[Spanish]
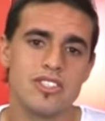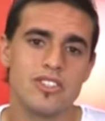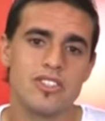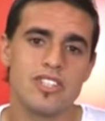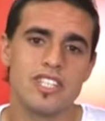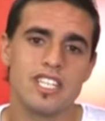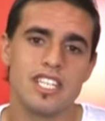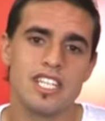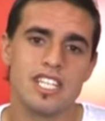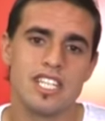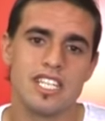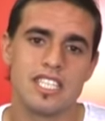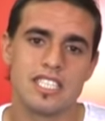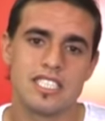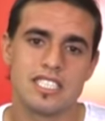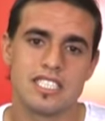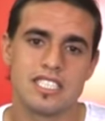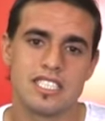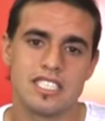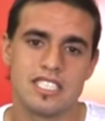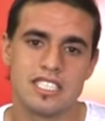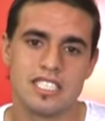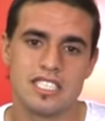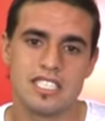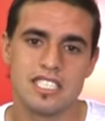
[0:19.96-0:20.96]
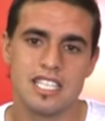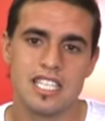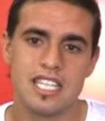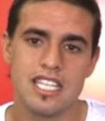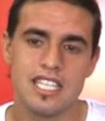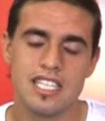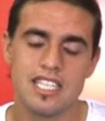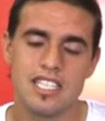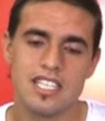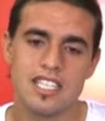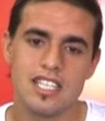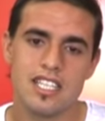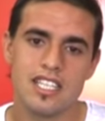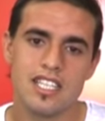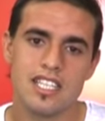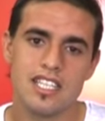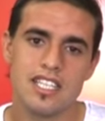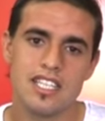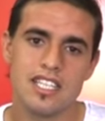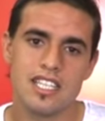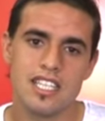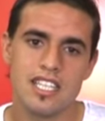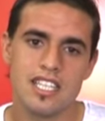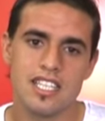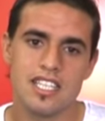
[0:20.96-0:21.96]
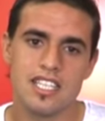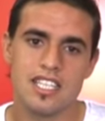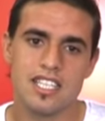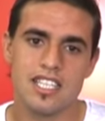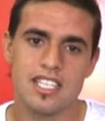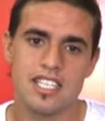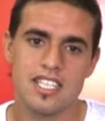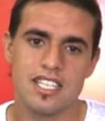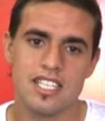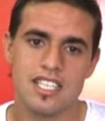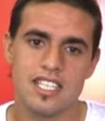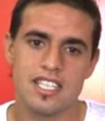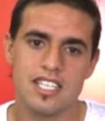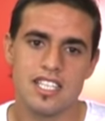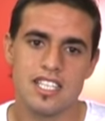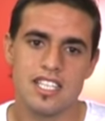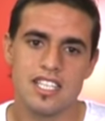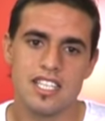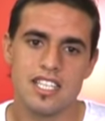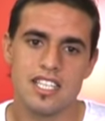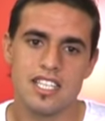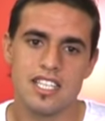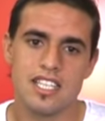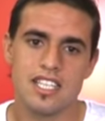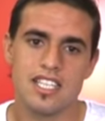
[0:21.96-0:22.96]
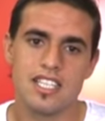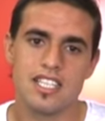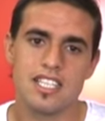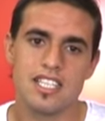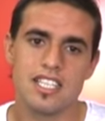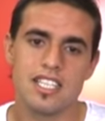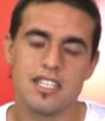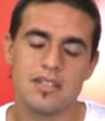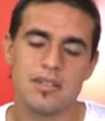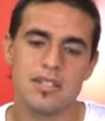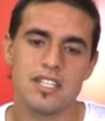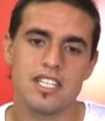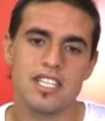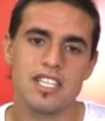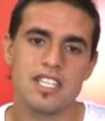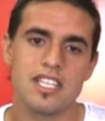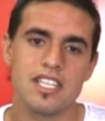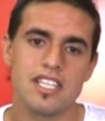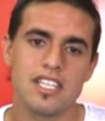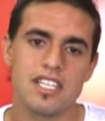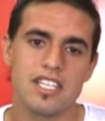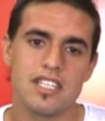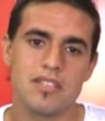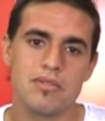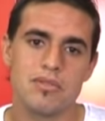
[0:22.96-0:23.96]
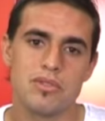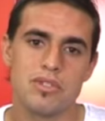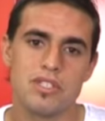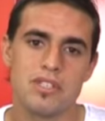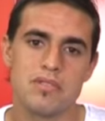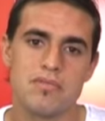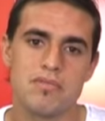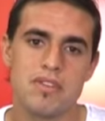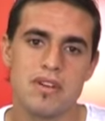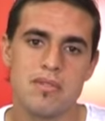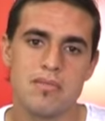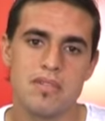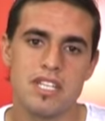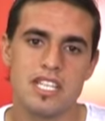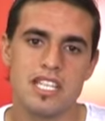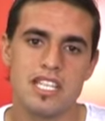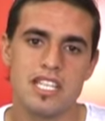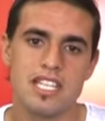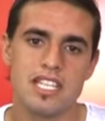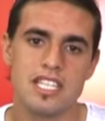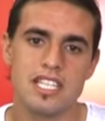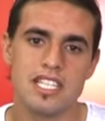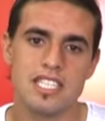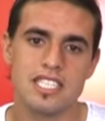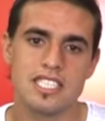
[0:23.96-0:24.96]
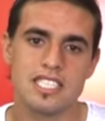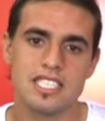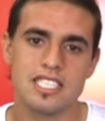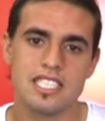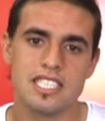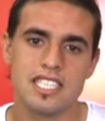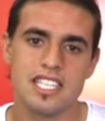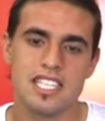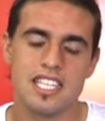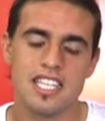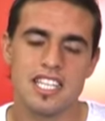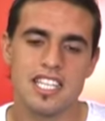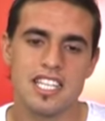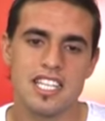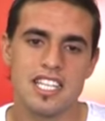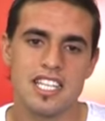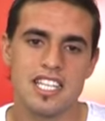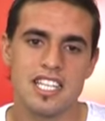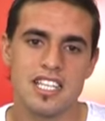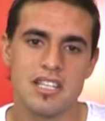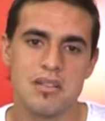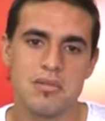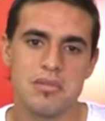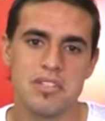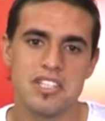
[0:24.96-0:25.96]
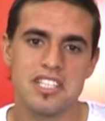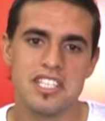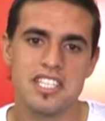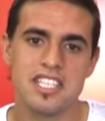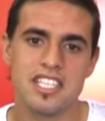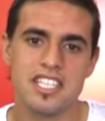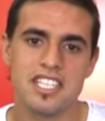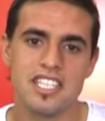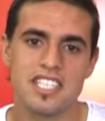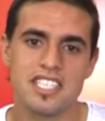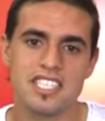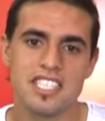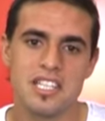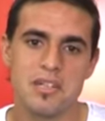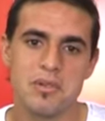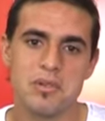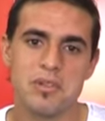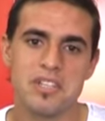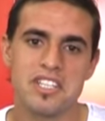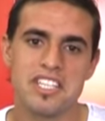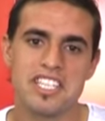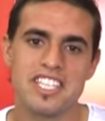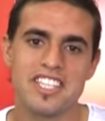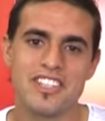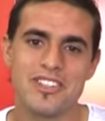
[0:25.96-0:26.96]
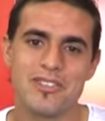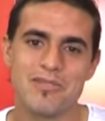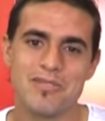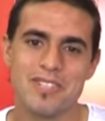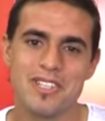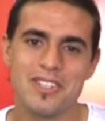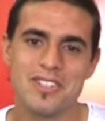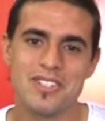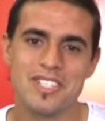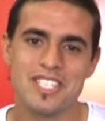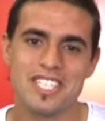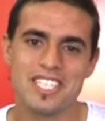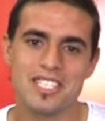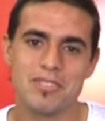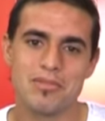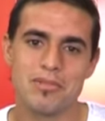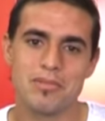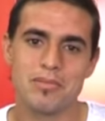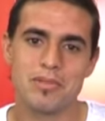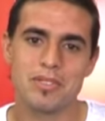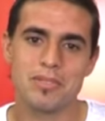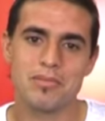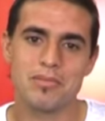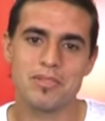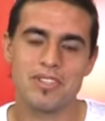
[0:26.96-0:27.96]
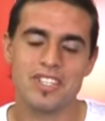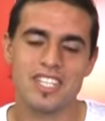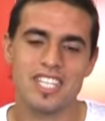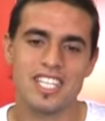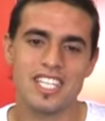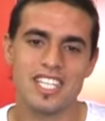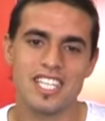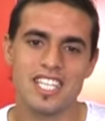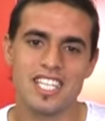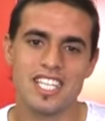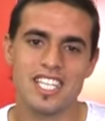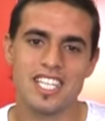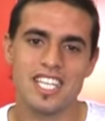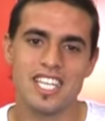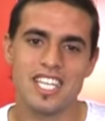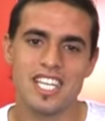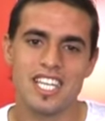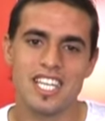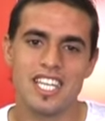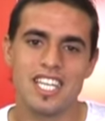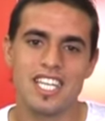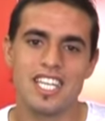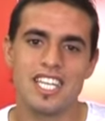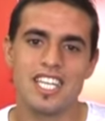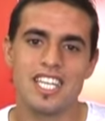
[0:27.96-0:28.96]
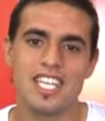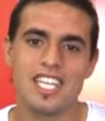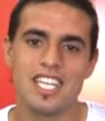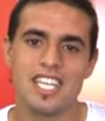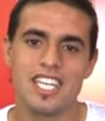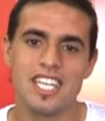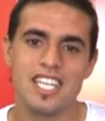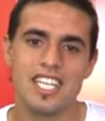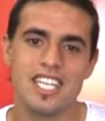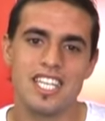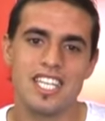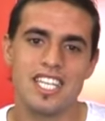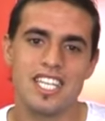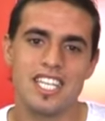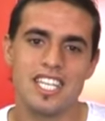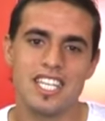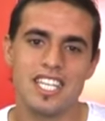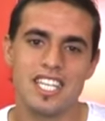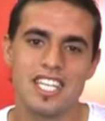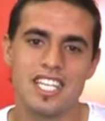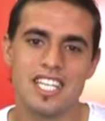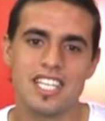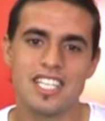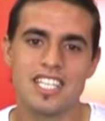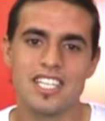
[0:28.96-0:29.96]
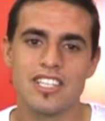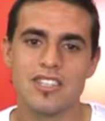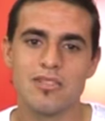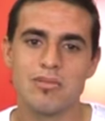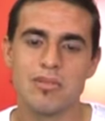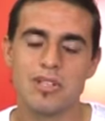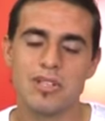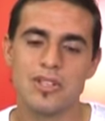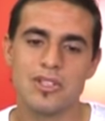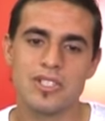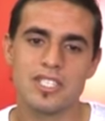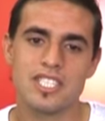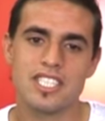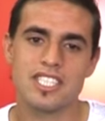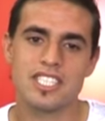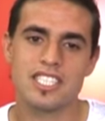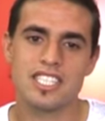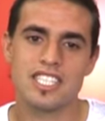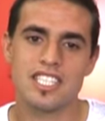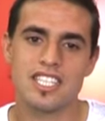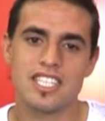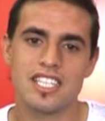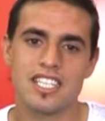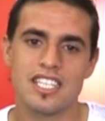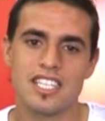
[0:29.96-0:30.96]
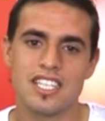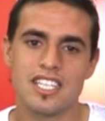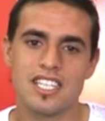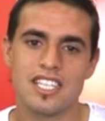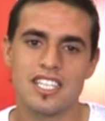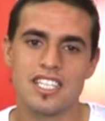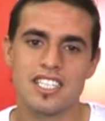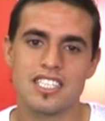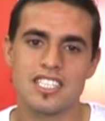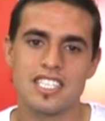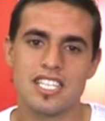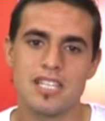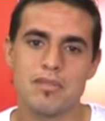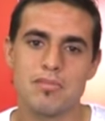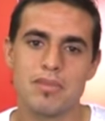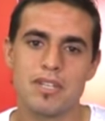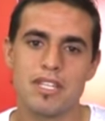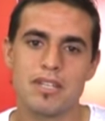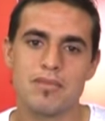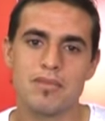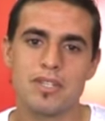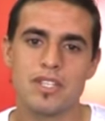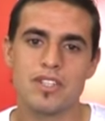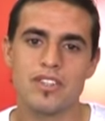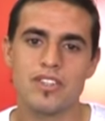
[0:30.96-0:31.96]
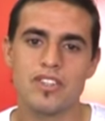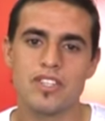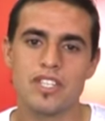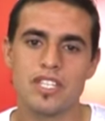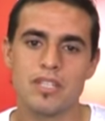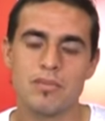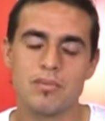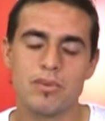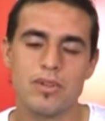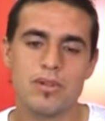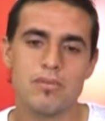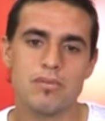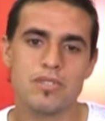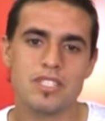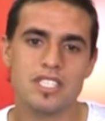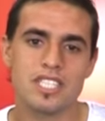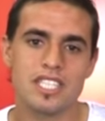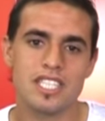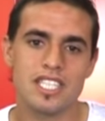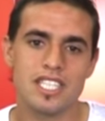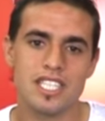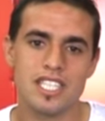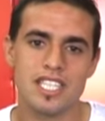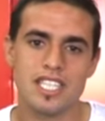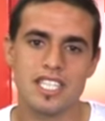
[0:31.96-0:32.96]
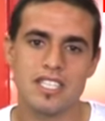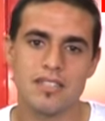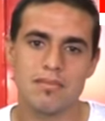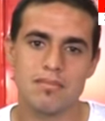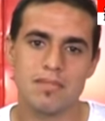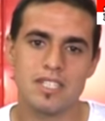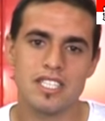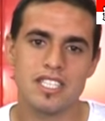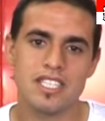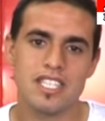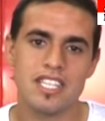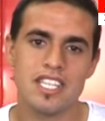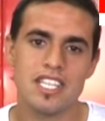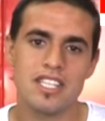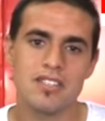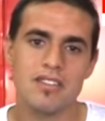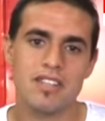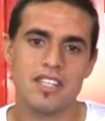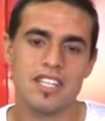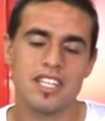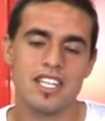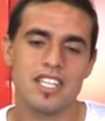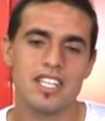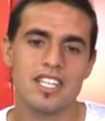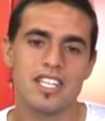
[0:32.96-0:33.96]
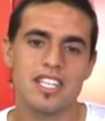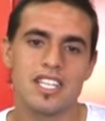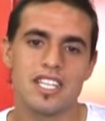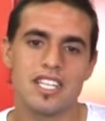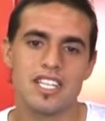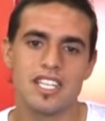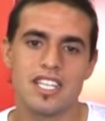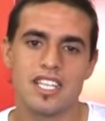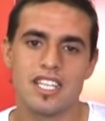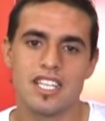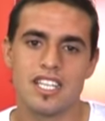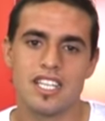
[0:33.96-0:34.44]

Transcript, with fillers: toda la, la gente tenga que este, esta Navidad la disfruten en familia, que en el brinde se acuerde este 2011 que fue muy importante. Y, que, este 2012 sea, sea para mejor y podamos seguir ah, manteniendo el Tate